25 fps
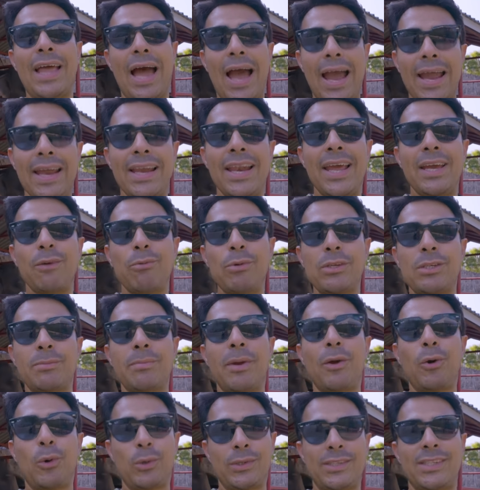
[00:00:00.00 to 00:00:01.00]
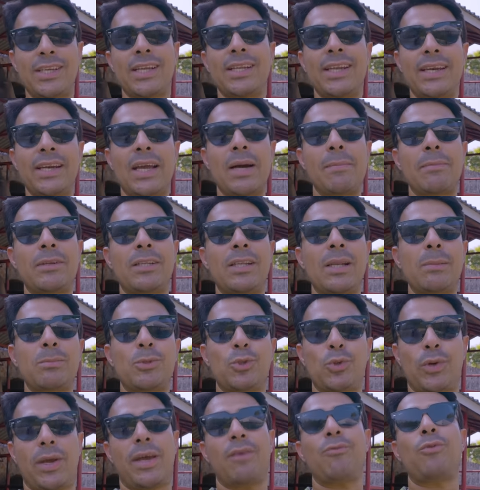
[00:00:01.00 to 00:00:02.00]
थाई लैंग्वेज में हुसा दिन का मतलब
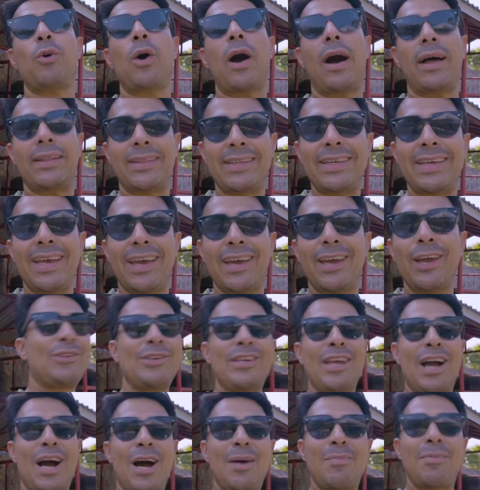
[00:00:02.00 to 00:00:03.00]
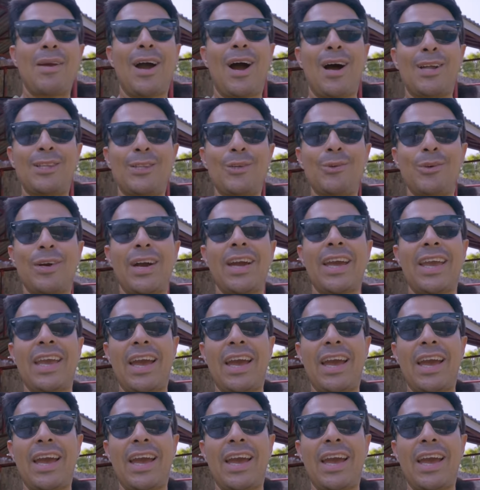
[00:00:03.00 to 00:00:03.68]
जो है वो हाथी है तो यहाँ पे हाथियों का